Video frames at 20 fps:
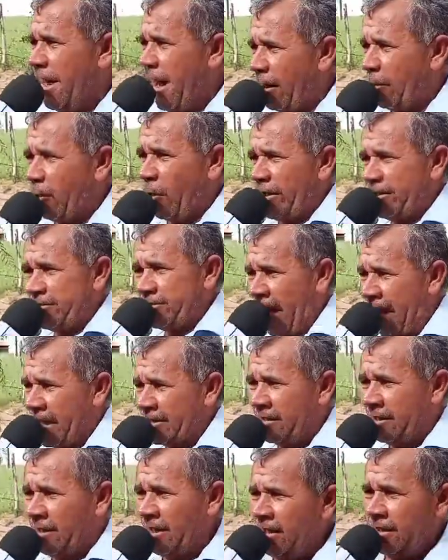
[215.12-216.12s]
agora à
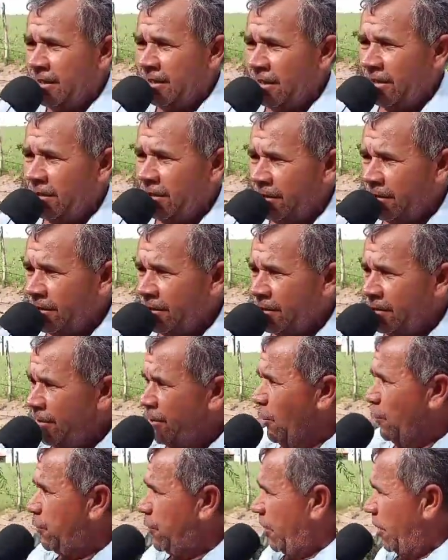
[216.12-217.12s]
tarde, né?
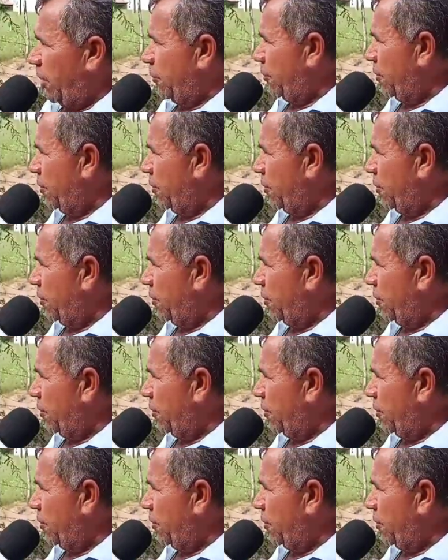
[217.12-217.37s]
E eu creio